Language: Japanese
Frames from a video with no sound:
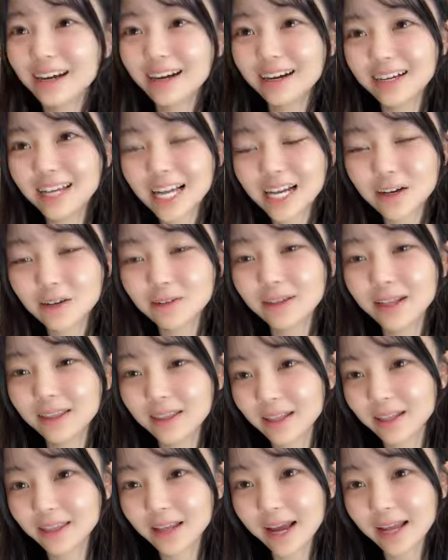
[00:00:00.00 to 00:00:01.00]
早く寝
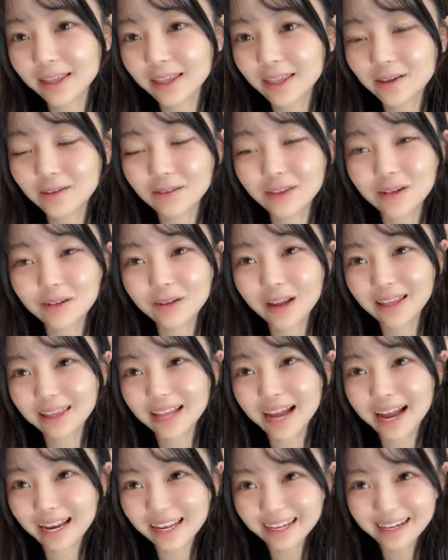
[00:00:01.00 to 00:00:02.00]
てねって言ってくれ
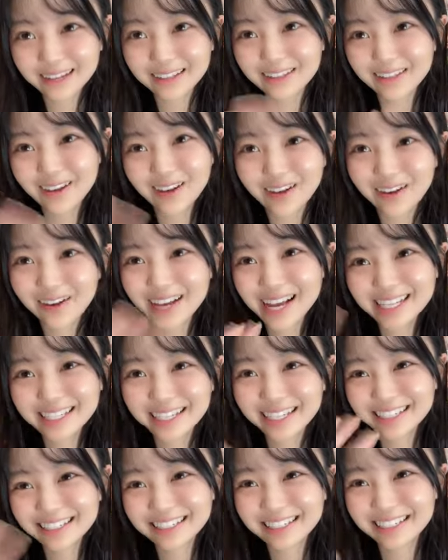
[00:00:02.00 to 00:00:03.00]
てありがとう優
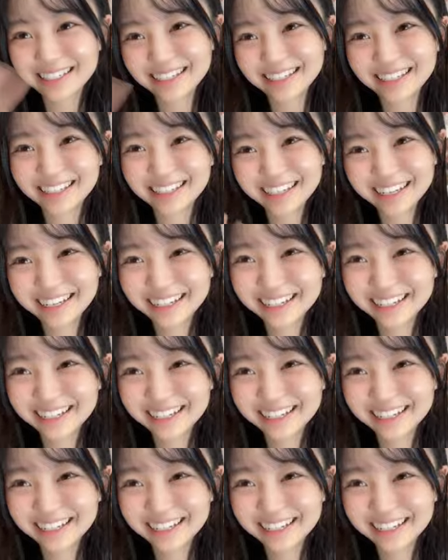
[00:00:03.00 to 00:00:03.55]
しい